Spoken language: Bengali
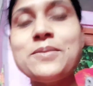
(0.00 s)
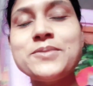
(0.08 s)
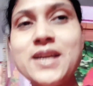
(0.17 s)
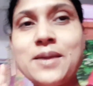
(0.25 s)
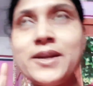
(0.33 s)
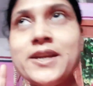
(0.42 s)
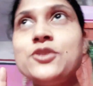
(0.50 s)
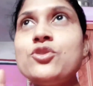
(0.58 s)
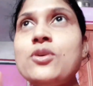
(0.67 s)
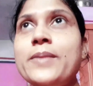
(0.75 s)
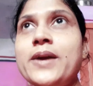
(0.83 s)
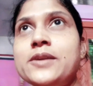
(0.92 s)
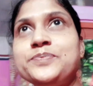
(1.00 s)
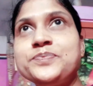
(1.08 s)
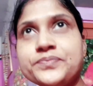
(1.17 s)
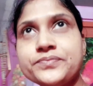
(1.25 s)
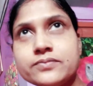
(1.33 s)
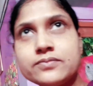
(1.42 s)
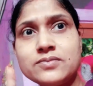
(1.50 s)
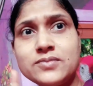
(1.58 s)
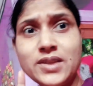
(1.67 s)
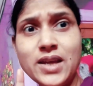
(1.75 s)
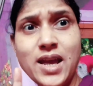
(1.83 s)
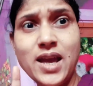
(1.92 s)
সাবস্ক্রাইবার কিন্তু আমার
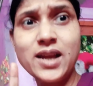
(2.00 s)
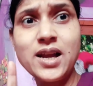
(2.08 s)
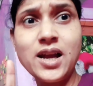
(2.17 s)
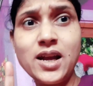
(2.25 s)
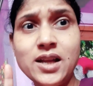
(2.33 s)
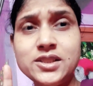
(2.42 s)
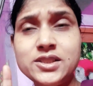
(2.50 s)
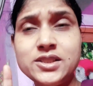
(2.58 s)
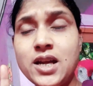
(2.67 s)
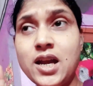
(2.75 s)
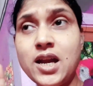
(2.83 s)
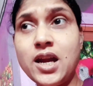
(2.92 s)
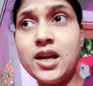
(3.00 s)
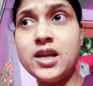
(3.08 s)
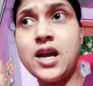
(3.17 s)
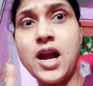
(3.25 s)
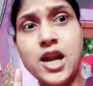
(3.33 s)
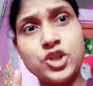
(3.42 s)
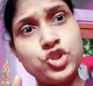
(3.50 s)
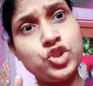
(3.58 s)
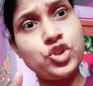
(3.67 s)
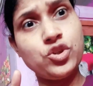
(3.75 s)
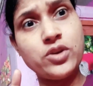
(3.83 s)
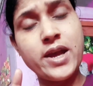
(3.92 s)
এক হাজার
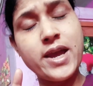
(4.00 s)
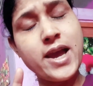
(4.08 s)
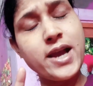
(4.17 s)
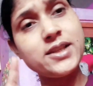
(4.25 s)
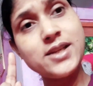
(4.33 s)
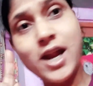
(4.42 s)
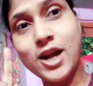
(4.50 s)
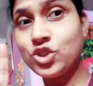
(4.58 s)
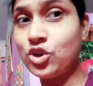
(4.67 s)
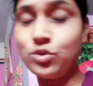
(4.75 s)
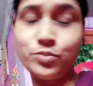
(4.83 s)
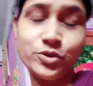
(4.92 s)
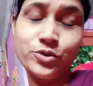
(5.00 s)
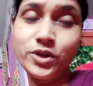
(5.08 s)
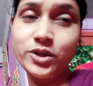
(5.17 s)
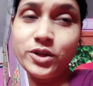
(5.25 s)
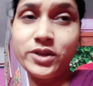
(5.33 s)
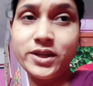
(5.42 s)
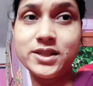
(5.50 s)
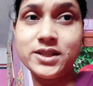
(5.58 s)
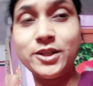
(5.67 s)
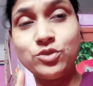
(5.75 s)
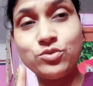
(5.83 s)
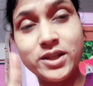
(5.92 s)
আটশোর হ্যাঁ এক হাজার আটশোর উপরে উঠে গেছে
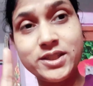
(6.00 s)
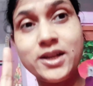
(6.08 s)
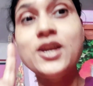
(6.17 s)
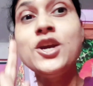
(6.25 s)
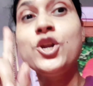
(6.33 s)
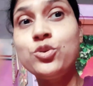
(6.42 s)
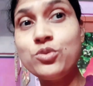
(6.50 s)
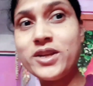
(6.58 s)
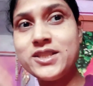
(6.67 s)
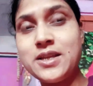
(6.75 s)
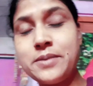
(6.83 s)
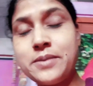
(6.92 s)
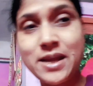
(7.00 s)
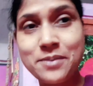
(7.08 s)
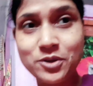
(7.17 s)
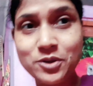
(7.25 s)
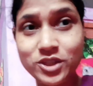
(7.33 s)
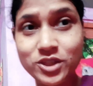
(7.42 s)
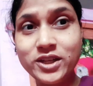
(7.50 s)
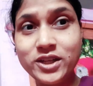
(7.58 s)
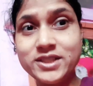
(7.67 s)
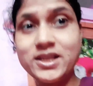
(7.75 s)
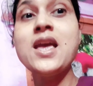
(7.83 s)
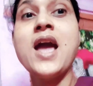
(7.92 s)
মানে দু হাজার টুকে সাবস্ক্রাইবার হতে
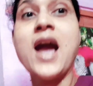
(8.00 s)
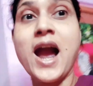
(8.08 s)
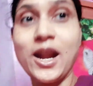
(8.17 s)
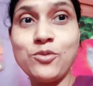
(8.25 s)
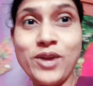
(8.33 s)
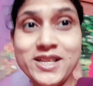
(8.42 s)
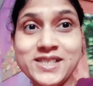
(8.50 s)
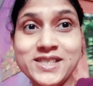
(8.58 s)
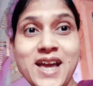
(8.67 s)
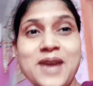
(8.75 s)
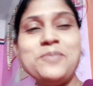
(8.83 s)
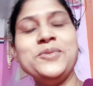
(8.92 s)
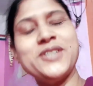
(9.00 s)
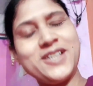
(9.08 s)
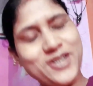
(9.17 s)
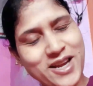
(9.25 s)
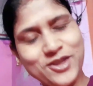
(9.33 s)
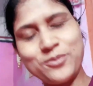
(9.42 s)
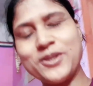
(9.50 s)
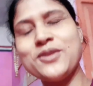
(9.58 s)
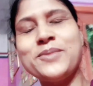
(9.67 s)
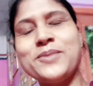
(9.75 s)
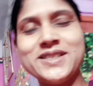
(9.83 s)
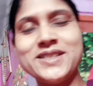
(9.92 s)
চলেছে আর ওয়াচ টাইম সেটা হ্যাঁ তোমরা
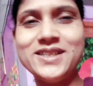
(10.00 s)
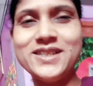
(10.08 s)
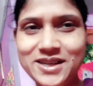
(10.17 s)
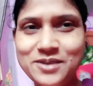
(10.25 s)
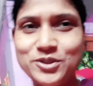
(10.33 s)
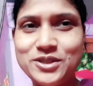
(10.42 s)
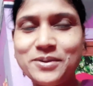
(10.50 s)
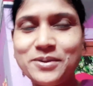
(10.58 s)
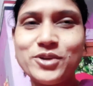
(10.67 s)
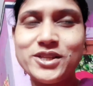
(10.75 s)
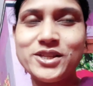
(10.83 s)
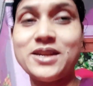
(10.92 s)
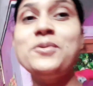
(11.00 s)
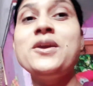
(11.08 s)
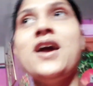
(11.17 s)
তোমার চ্যানেল দেখে বুঝতে পারবে ওয়াচ টাইম